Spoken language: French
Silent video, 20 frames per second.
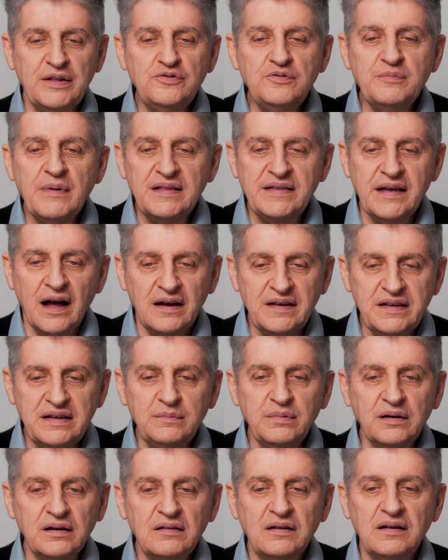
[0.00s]
d'une manière
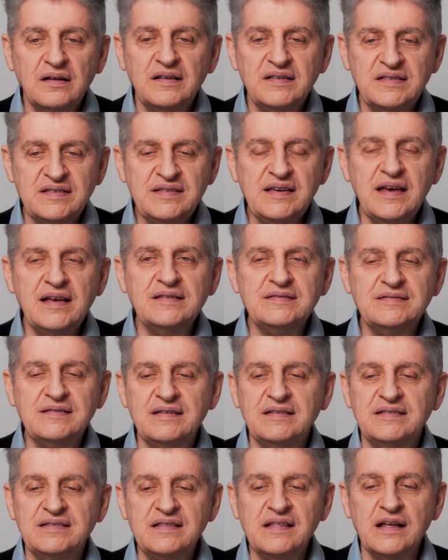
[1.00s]
libre, si
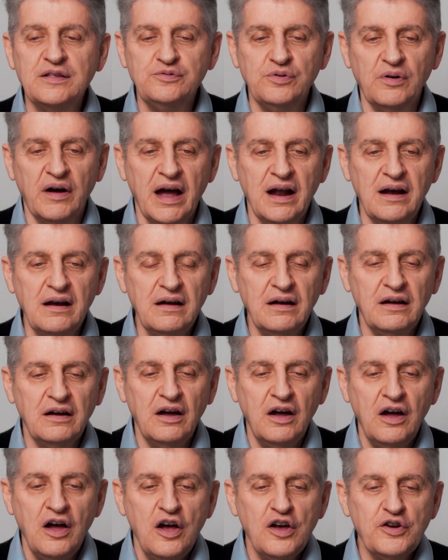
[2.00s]
aisée, si naturelle,
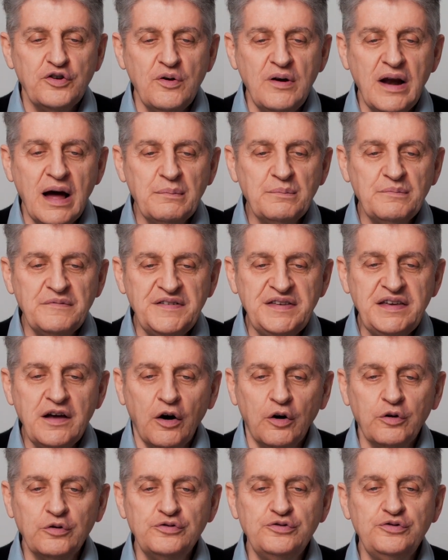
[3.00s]
que l'âme vit
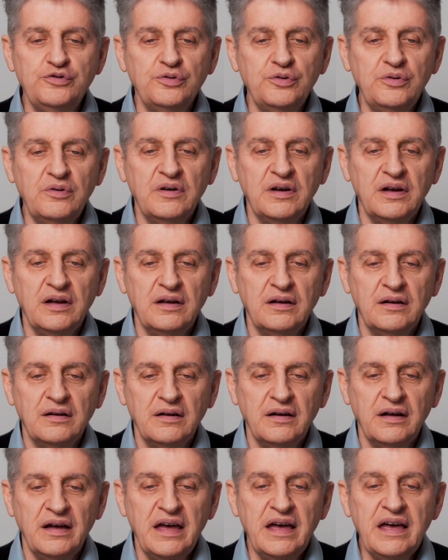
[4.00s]
en Dieu
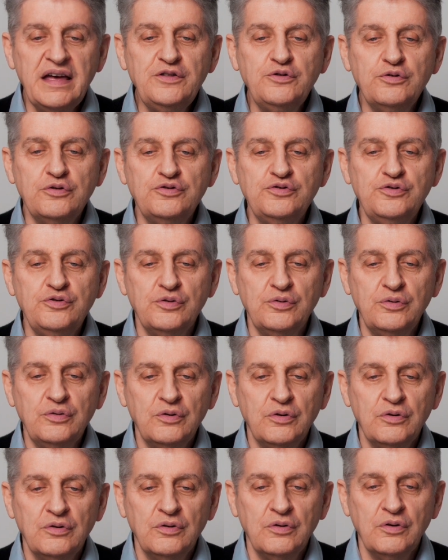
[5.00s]
et de Dieu,
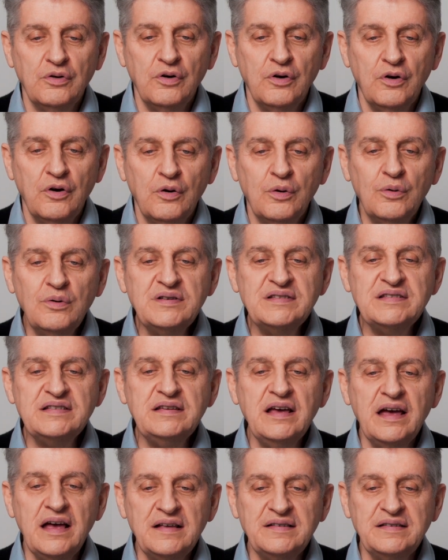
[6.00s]
aussi
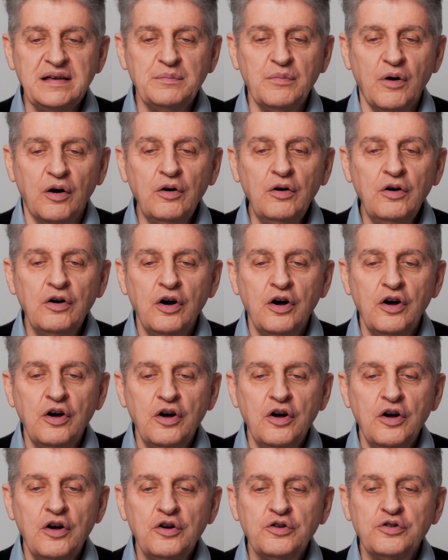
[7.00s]
aisément
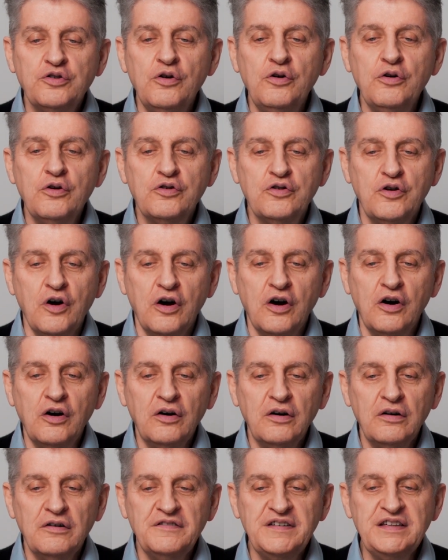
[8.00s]
que le
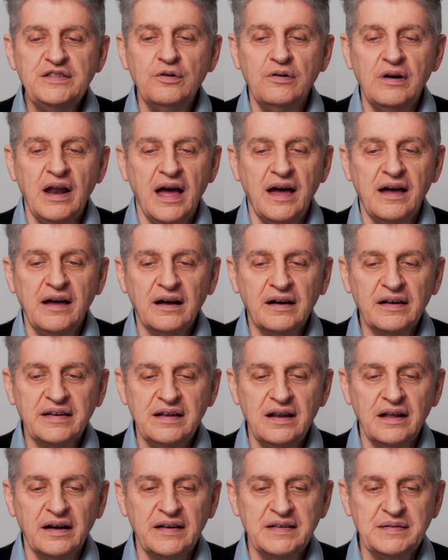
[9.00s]
corps vit de l'air
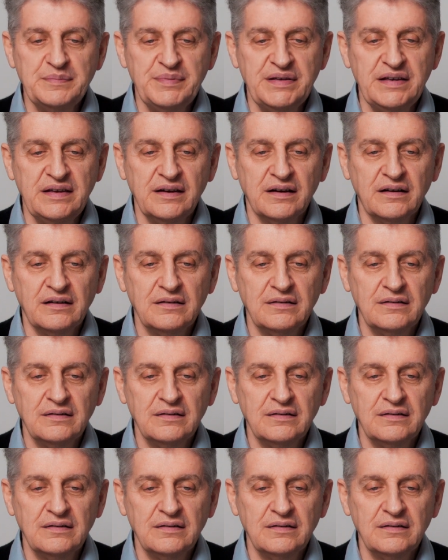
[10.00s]
qu'il respire